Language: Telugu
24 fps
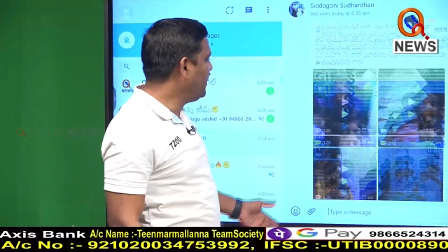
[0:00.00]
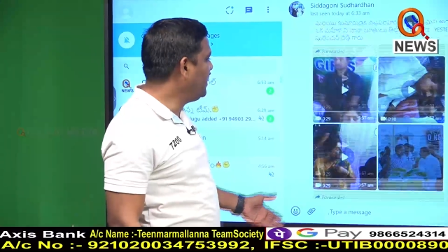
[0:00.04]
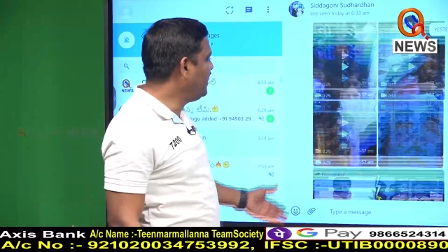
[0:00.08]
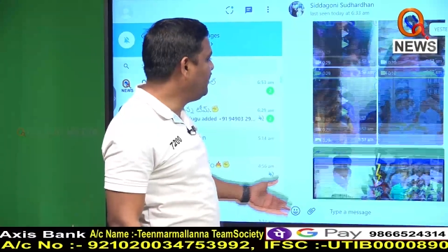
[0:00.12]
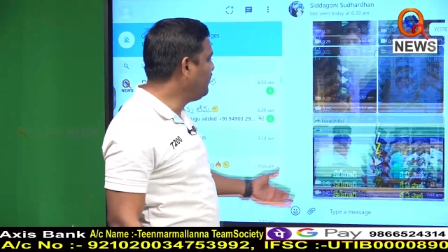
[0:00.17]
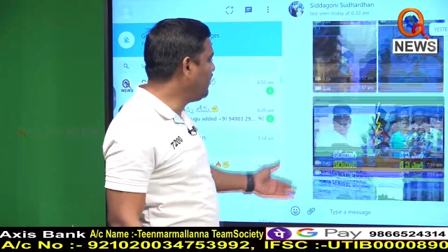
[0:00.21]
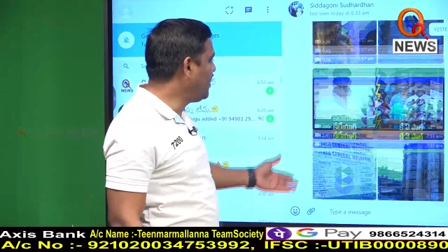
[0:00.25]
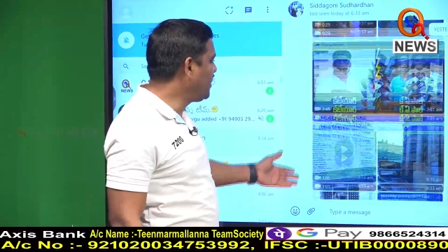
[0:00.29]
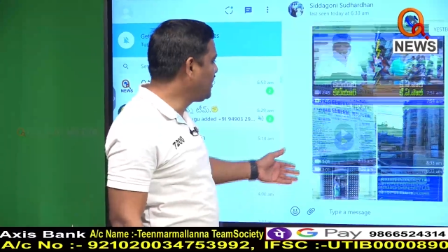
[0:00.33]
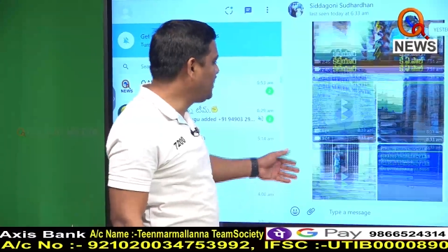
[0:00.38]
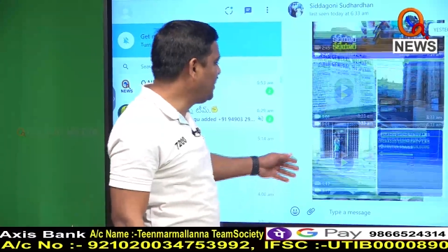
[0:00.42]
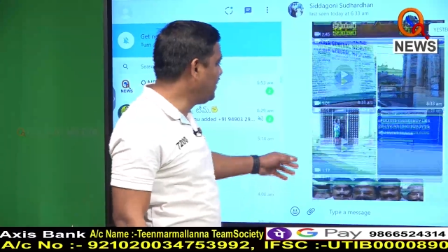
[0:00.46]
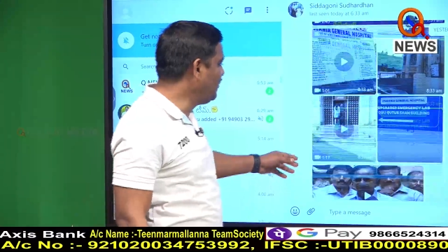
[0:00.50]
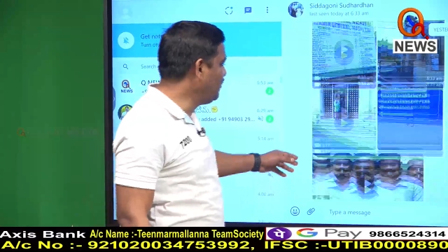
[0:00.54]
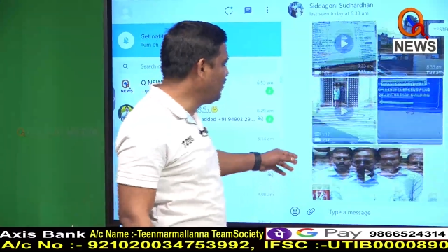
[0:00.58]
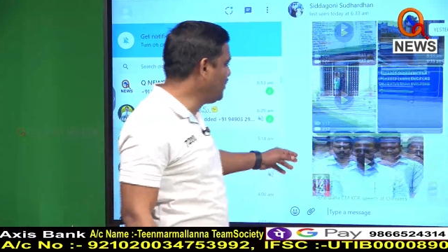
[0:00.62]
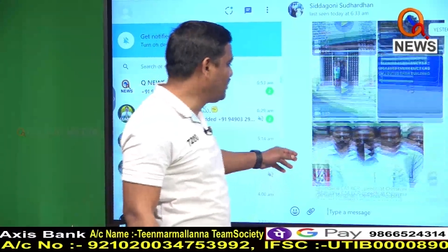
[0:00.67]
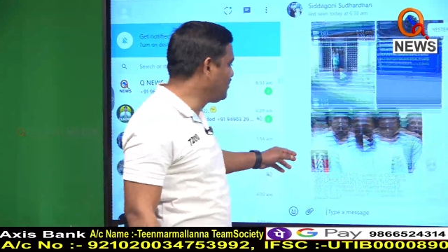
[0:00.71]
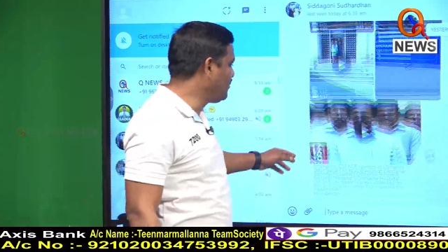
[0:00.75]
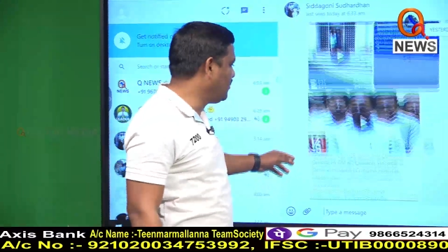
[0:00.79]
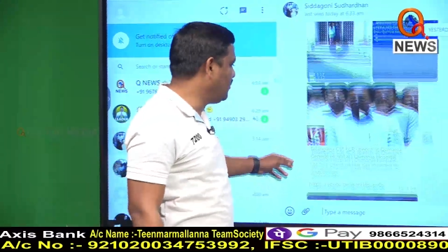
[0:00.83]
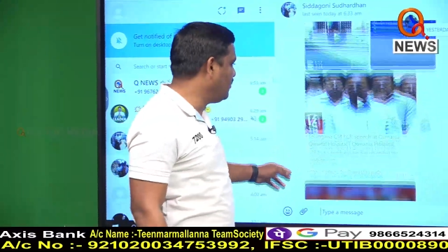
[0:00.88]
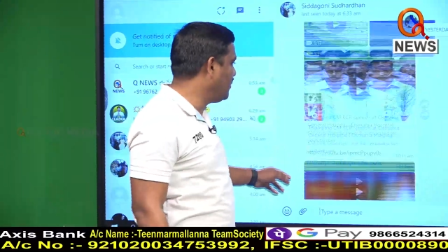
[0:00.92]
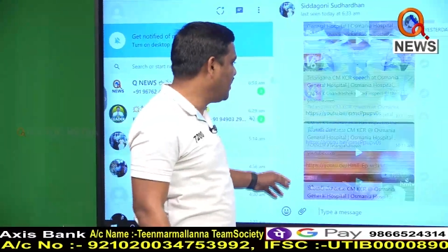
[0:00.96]
ఎన్ని మాటలు
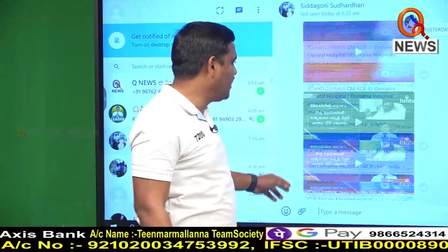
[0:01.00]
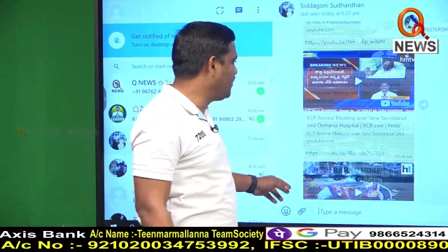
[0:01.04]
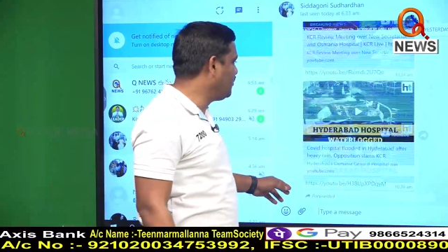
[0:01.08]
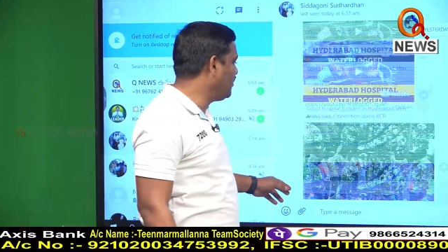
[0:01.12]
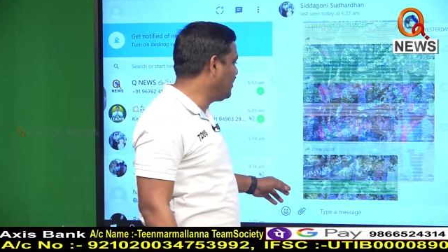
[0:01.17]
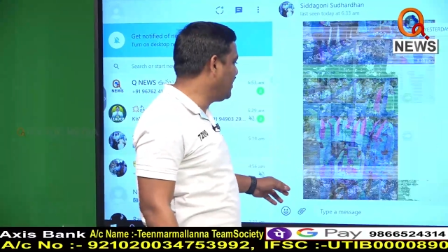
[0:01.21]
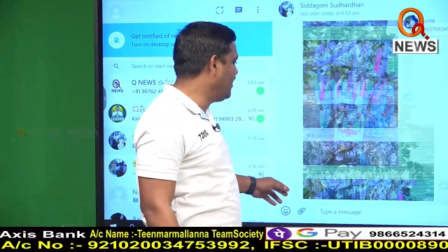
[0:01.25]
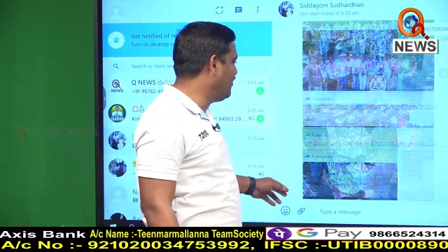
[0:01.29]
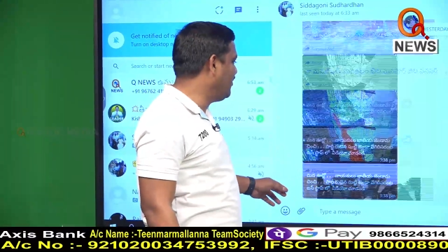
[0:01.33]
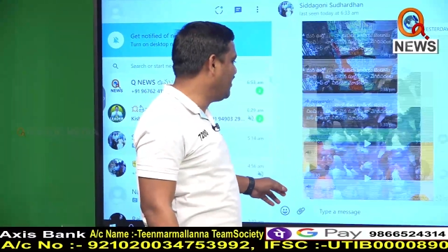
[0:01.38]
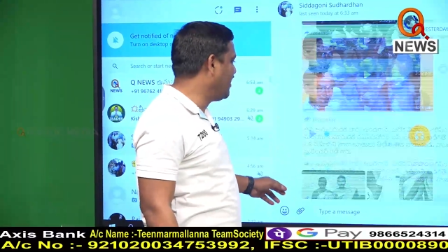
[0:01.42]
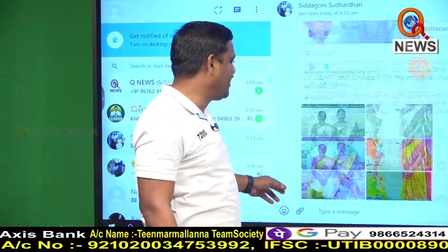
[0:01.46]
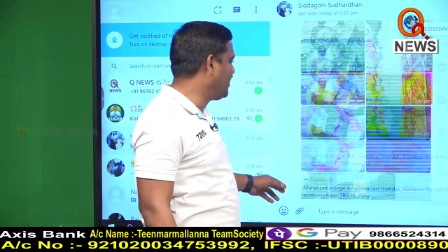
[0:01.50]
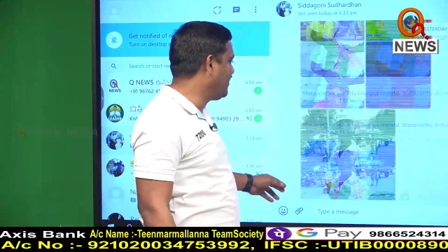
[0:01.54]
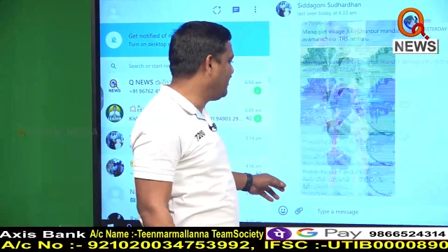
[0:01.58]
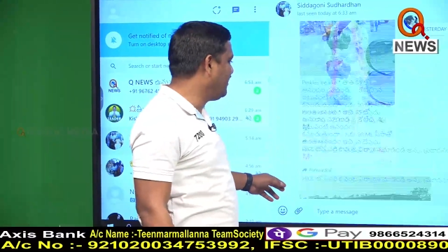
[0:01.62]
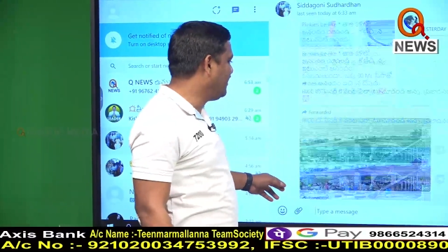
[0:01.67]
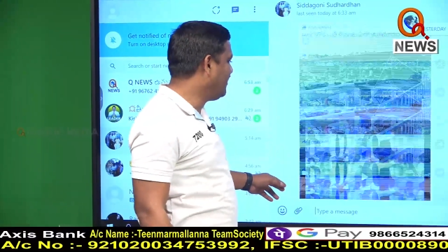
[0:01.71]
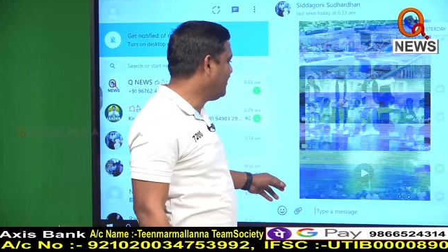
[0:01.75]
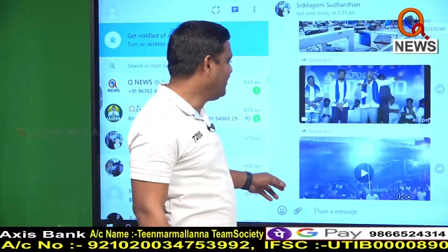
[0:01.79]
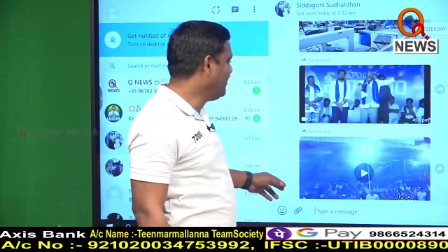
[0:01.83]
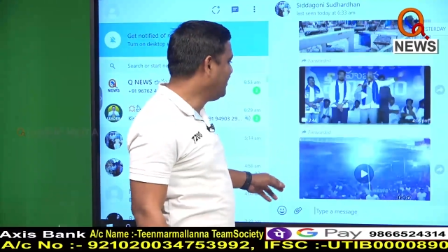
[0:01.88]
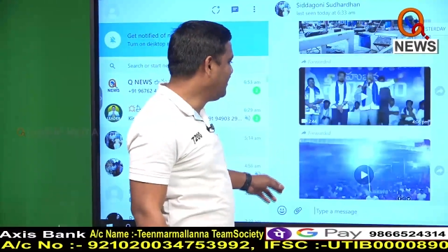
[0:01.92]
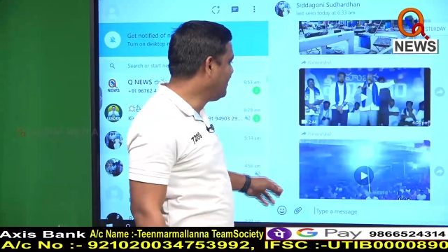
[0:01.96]
వినిపిస్తావు ఆ దొంగ మాటలు
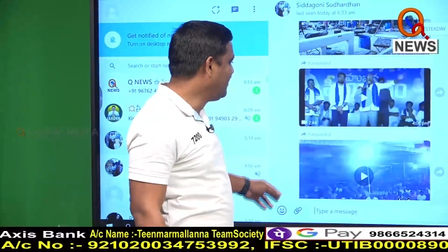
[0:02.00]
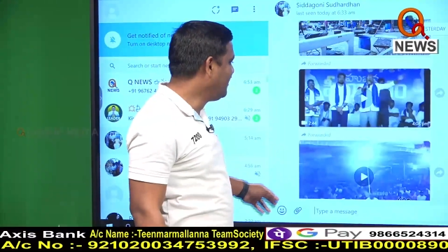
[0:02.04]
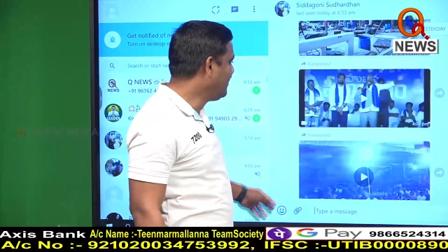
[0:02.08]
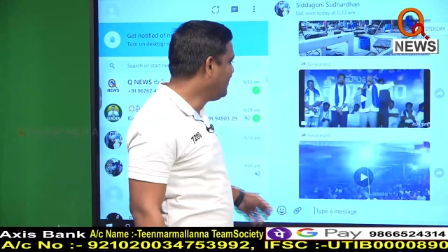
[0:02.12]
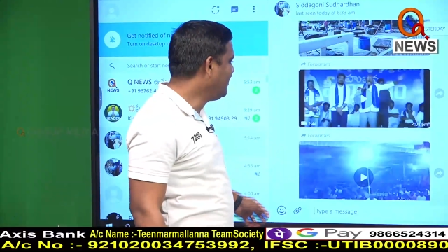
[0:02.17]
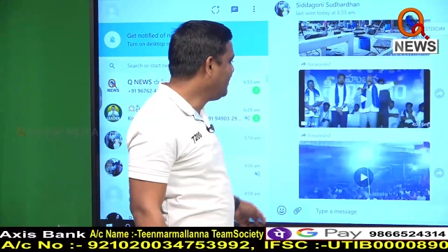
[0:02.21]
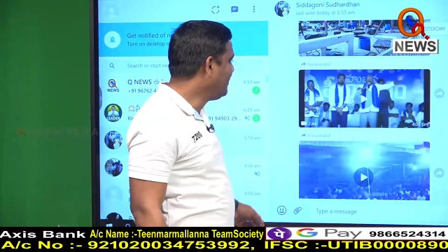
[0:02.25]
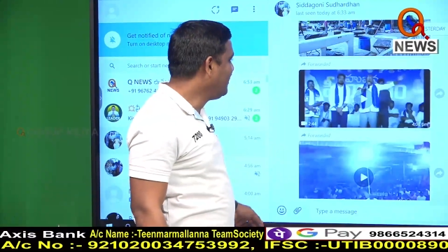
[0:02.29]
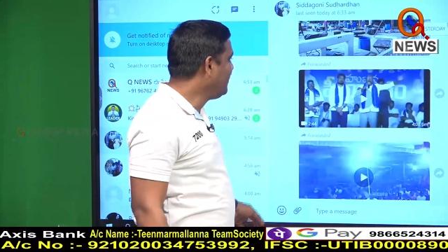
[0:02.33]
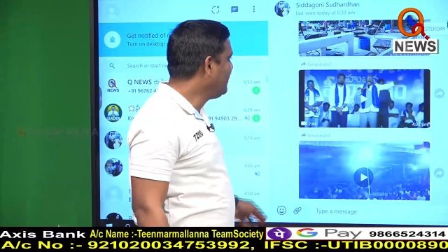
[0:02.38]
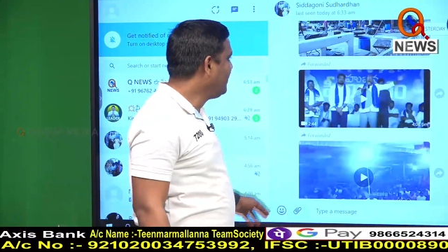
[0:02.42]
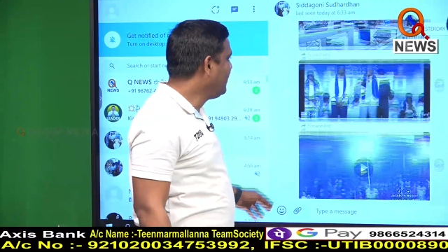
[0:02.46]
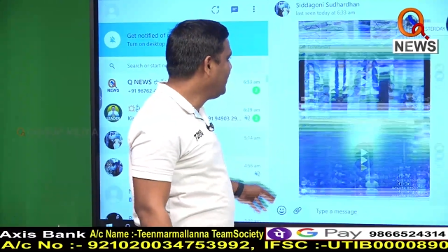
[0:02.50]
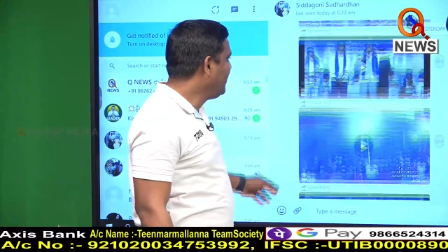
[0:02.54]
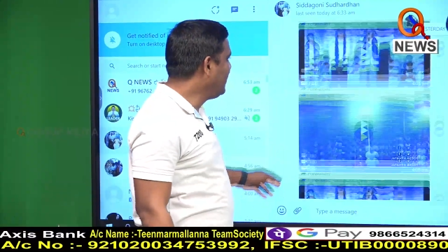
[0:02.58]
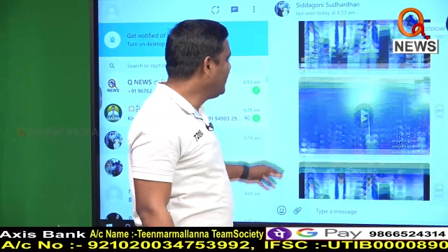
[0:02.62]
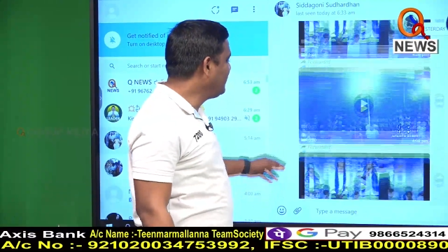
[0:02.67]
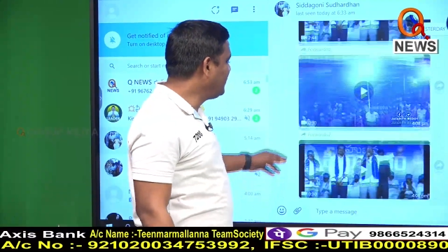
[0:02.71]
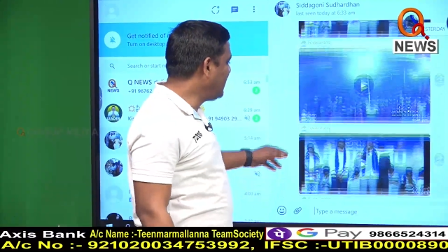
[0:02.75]
ఇక